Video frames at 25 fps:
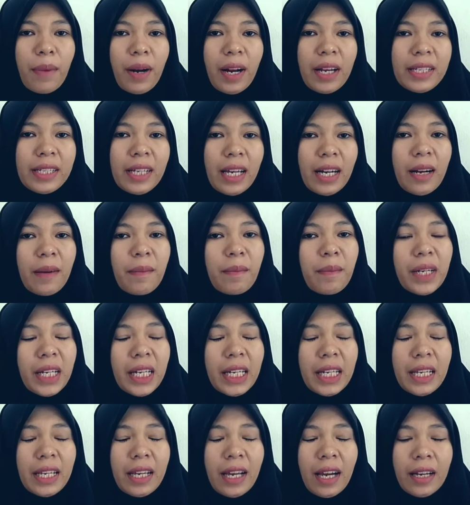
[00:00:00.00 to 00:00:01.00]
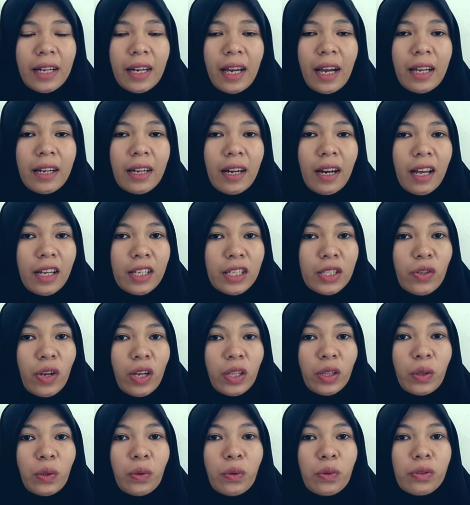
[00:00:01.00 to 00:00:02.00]
Perencanaan pendidikan adalah
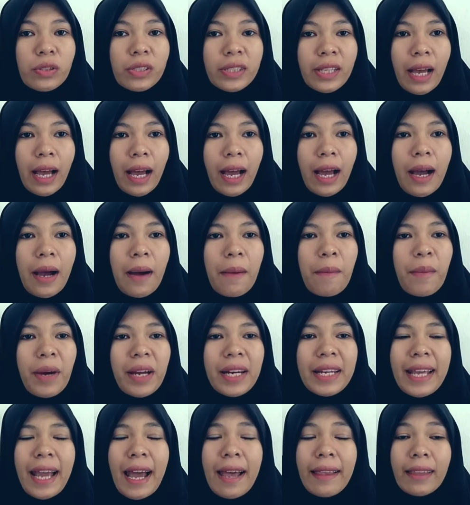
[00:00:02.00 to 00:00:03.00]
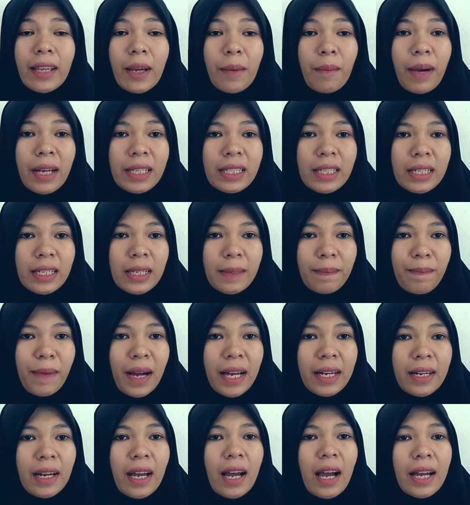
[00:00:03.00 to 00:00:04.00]
suatu usaha melihat ke masa
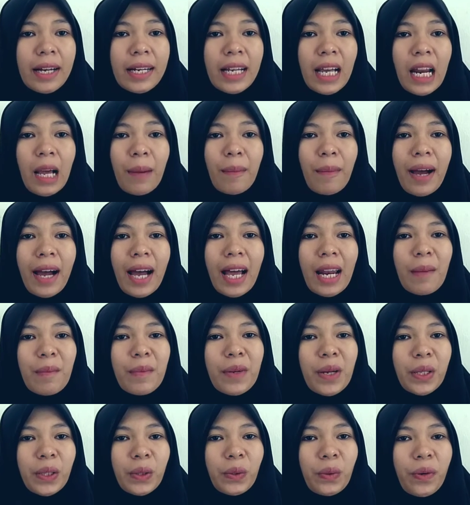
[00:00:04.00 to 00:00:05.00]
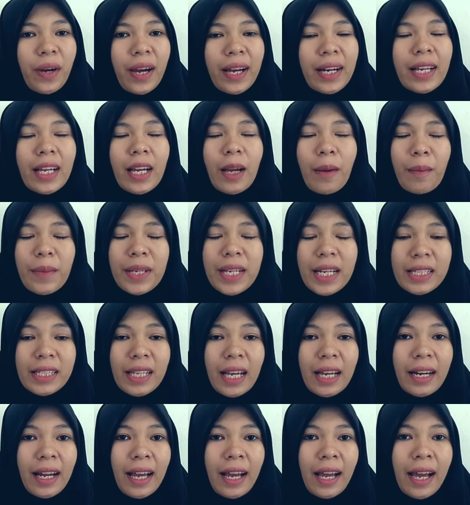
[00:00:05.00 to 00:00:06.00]
depan dalam hal menentukan
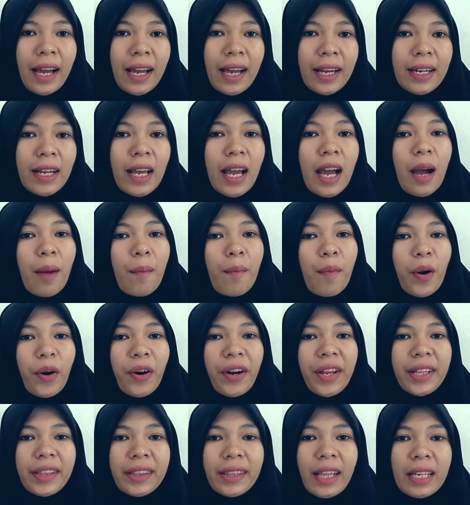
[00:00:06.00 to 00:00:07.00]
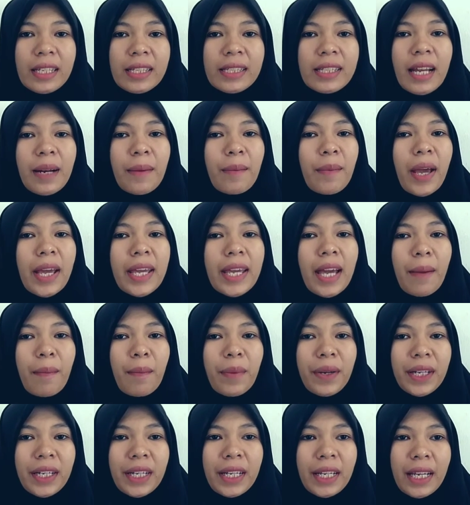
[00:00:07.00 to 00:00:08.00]
kebijaksanaan, prioritas, dan gaya
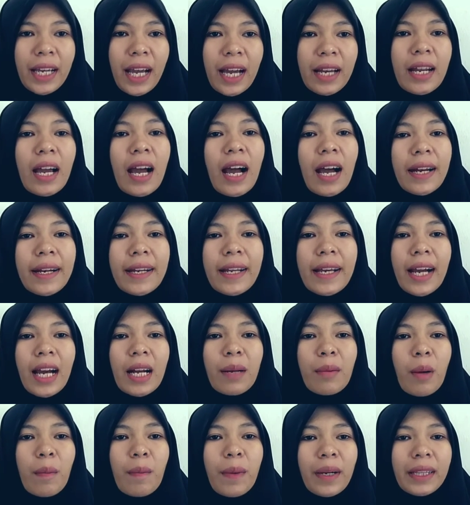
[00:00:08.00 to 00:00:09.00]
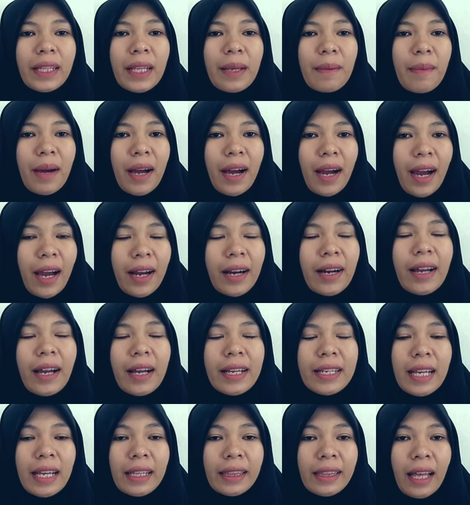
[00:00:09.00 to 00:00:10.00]
pendidikan dengan mempertimbangkan
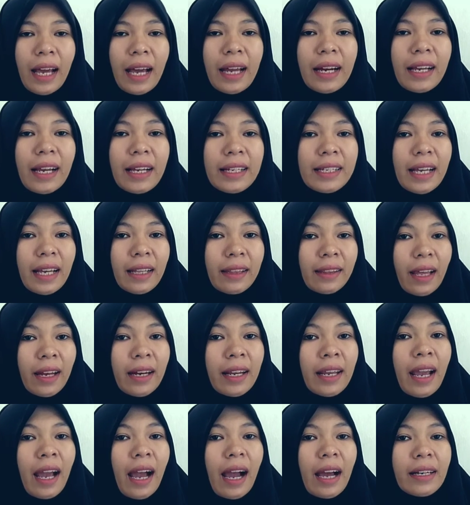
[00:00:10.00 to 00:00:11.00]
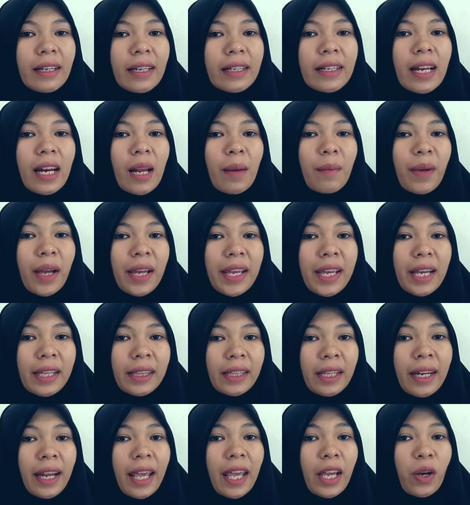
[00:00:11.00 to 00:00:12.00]
kenyataan-kenyataan yang ada dalam
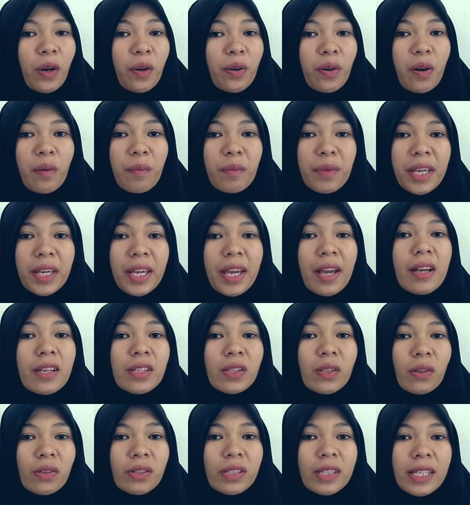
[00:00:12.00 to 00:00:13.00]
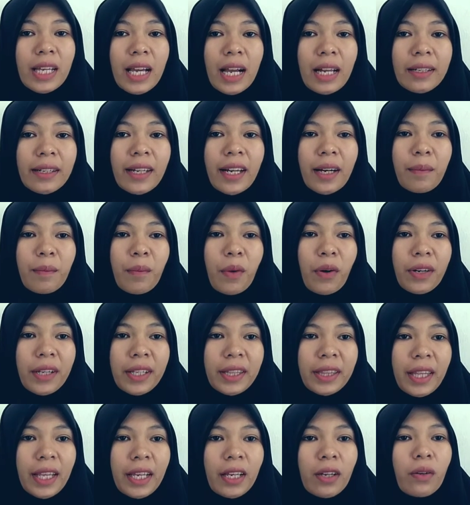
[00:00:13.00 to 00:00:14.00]
kegiatan ekonomi, sosial, dan
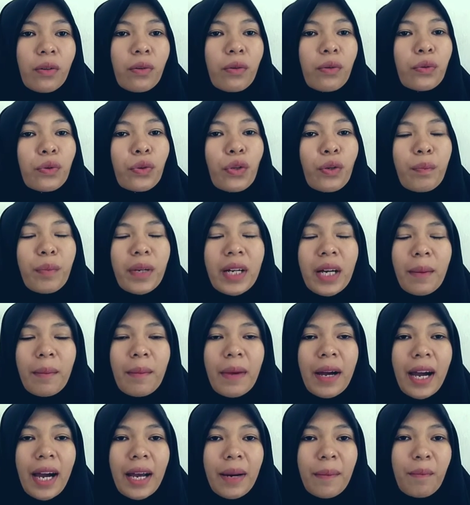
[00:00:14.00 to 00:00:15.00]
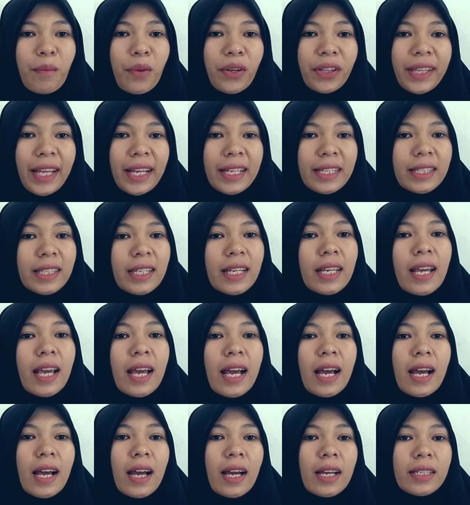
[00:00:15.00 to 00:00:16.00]
politik untuk pengembangan potensi
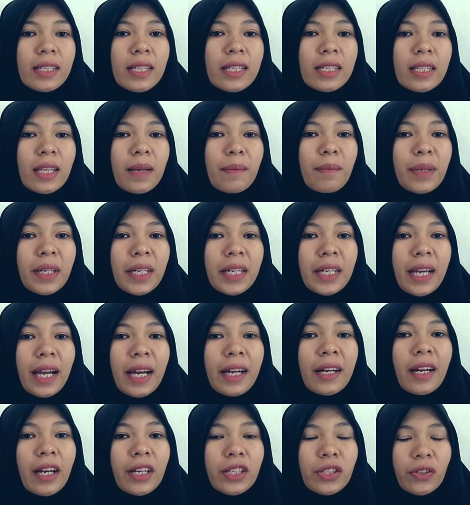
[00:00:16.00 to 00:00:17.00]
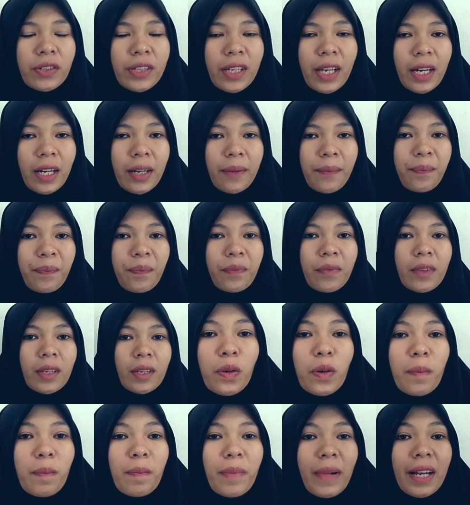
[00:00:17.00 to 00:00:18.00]
sistem pendidikan nasional
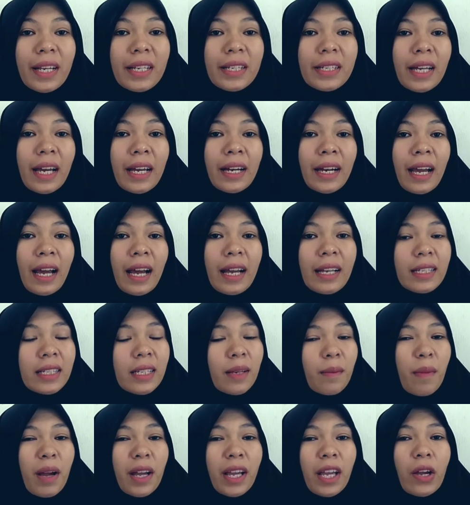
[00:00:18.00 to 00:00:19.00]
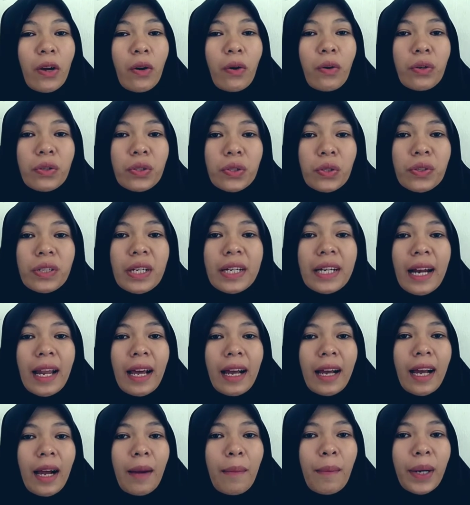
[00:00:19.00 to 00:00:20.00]
perencanaan sebagai unsur
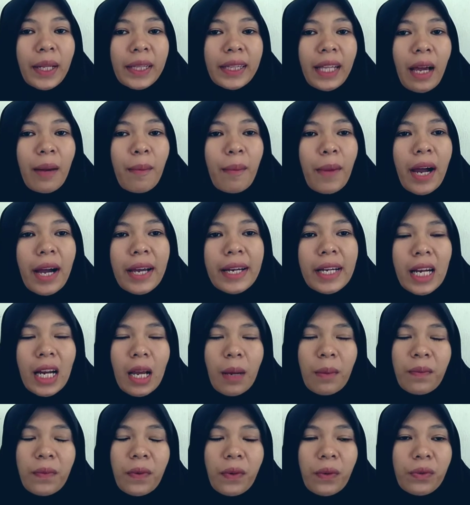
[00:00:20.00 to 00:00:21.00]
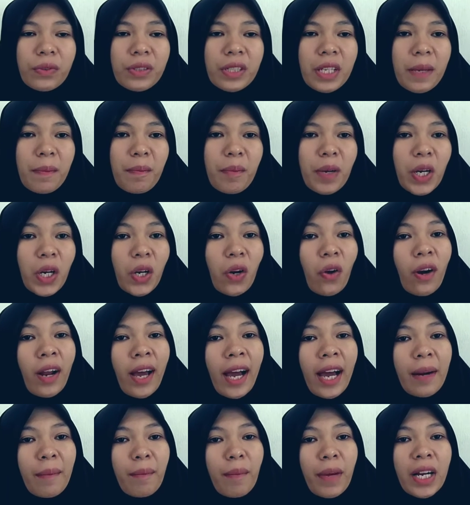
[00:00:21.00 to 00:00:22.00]
dan langkah pertama dalam fungsi
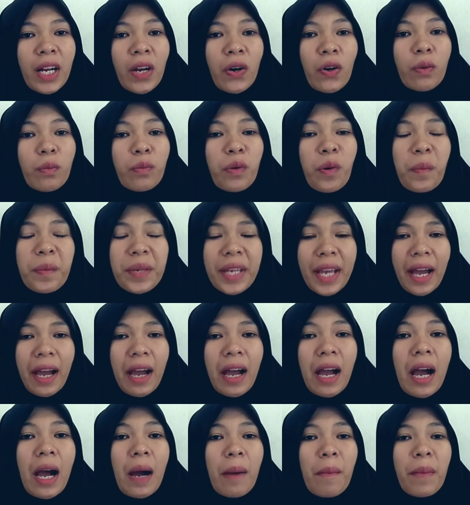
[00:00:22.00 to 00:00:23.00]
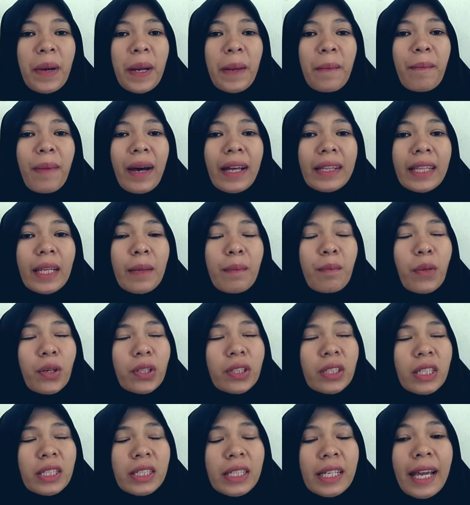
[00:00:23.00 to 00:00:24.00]
pengelolaan pada umumnya menempati
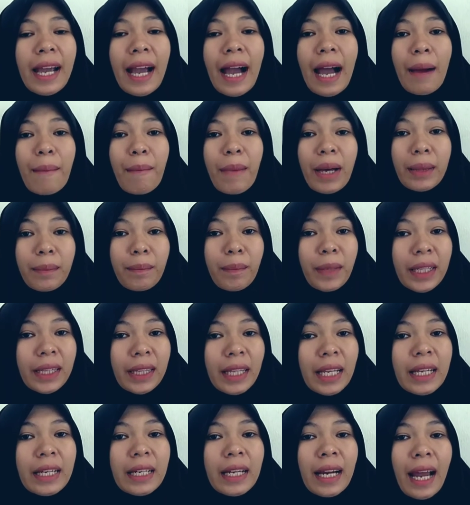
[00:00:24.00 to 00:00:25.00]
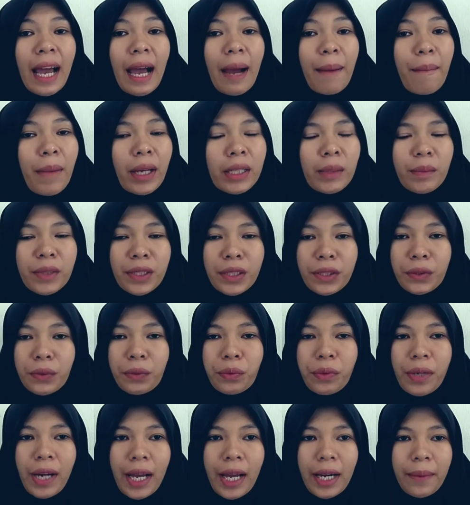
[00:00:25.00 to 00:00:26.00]
posisi yang amat penting dan amat
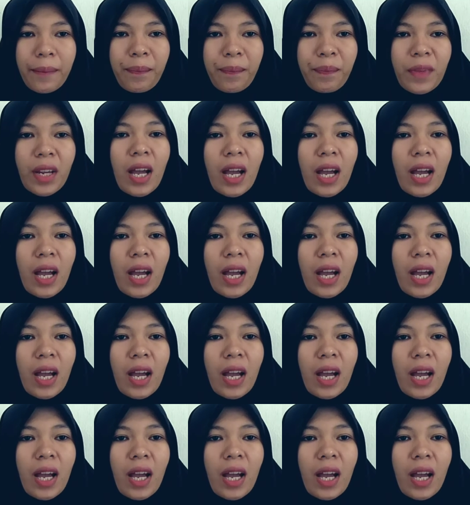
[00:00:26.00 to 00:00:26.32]
menentukan.